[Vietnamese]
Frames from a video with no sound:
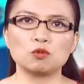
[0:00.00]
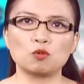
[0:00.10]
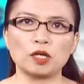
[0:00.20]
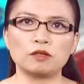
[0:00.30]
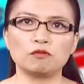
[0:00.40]
và
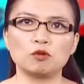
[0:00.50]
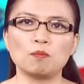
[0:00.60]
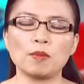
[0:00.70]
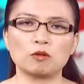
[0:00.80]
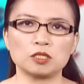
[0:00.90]
xung quanh
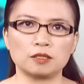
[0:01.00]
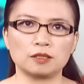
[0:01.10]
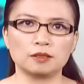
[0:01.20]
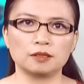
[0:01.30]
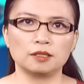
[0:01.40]
vùng
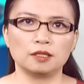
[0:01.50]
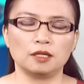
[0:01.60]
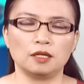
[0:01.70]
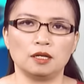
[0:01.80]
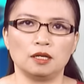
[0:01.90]
Melton.
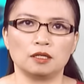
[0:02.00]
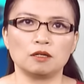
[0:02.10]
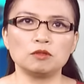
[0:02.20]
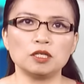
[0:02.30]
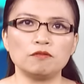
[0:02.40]

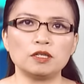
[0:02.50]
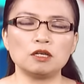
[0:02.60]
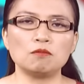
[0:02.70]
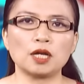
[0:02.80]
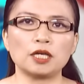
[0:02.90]
Công ty
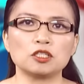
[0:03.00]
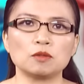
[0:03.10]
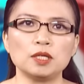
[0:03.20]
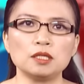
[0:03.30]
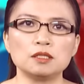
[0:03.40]
viễn thông này
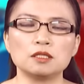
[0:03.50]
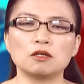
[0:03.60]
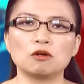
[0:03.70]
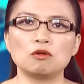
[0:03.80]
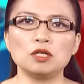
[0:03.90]
cho biết
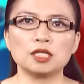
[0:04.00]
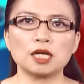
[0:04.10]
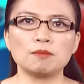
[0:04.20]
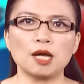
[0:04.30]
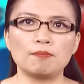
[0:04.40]
sự cố
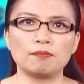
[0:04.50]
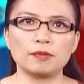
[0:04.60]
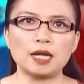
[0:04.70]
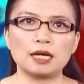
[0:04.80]
đứt cắt ngầm